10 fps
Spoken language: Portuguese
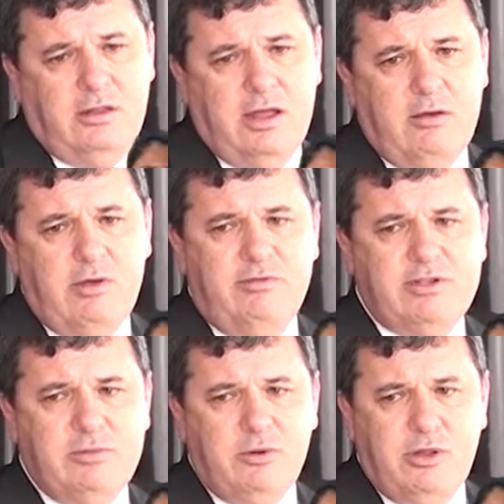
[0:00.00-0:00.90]
Né? Quando
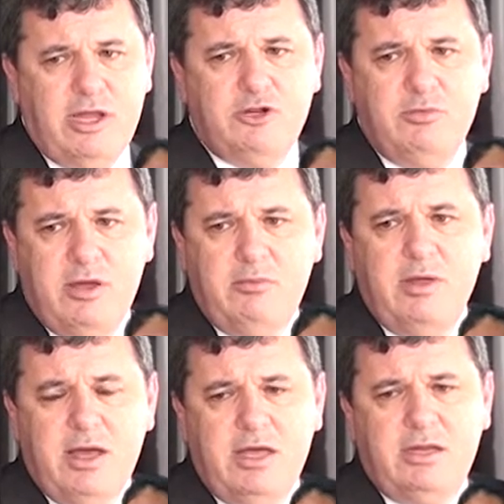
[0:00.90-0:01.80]
você protege o meio
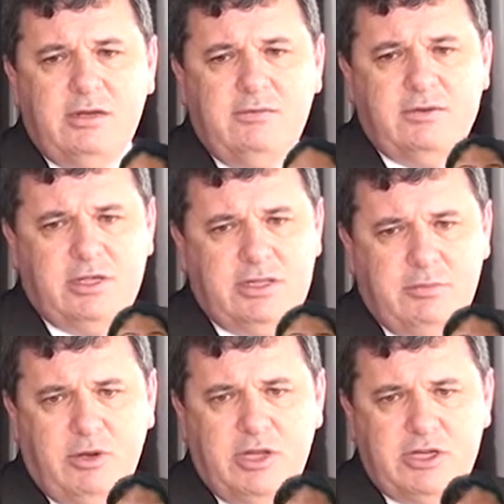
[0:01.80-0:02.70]
ambiente, você está
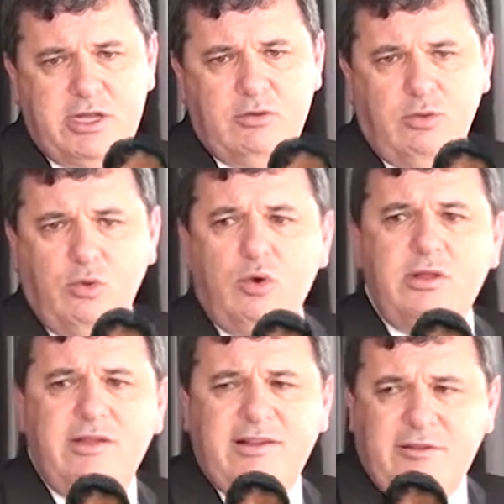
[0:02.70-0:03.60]
protegendo
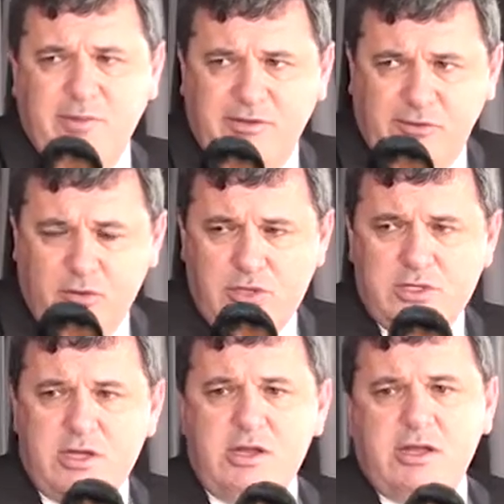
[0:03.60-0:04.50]
todas as
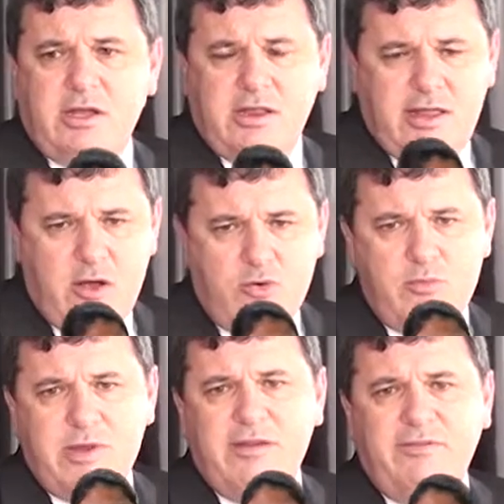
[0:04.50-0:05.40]
pessoas que têm
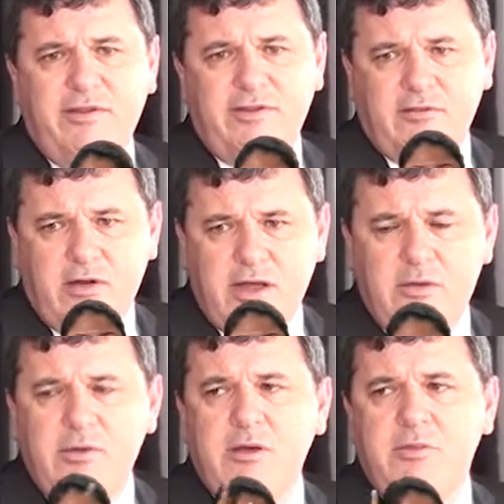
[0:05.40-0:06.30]
algum benefício com
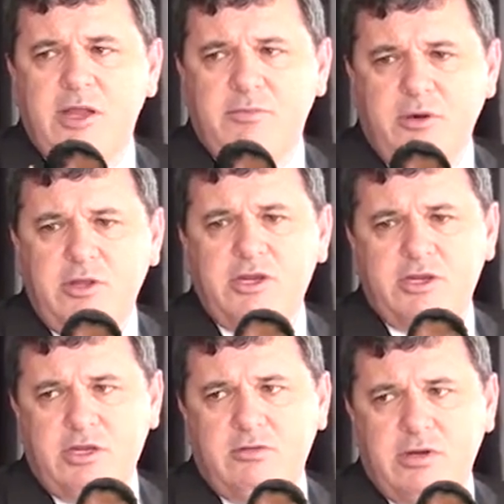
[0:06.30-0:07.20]
aquele meio ambiente
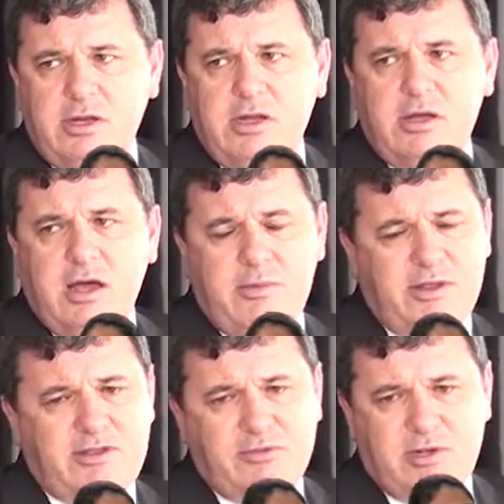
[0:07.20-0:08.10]
protegido. Né? A
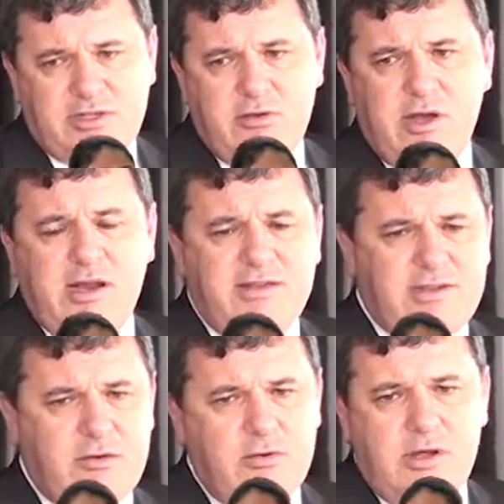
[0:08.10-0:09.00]
mesma situação em
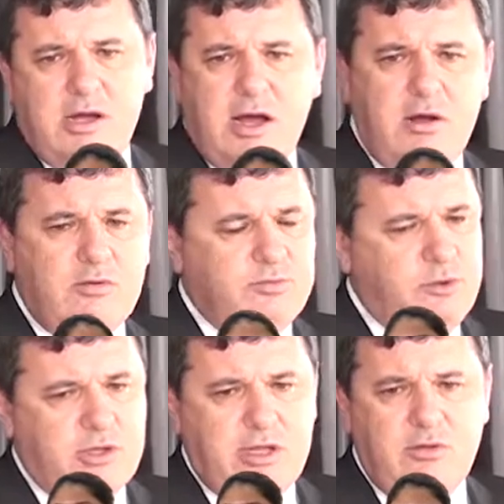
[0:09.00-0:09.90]
relação ao
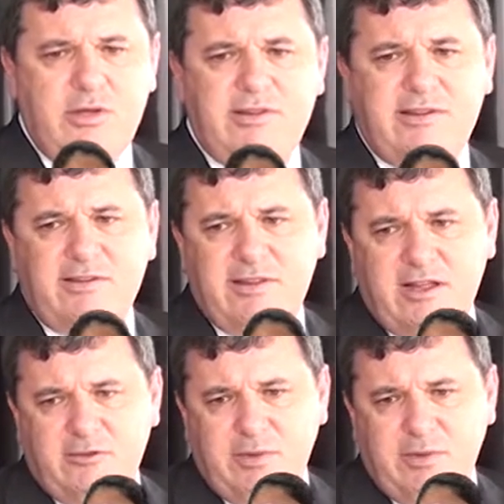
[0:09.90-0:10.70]
portador de necessidade